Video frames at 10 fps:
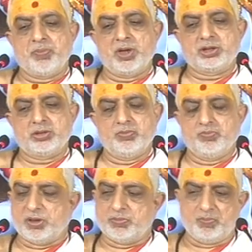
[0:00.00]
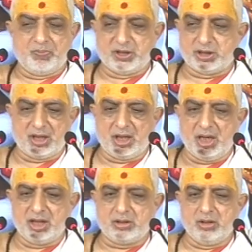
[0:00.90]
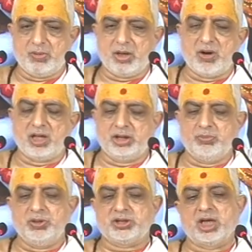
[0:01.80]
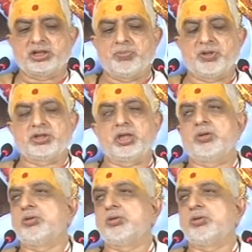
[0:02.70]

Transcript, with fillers: प्रसन्न है क्यों भगवान दिव्यता से प्रसन्न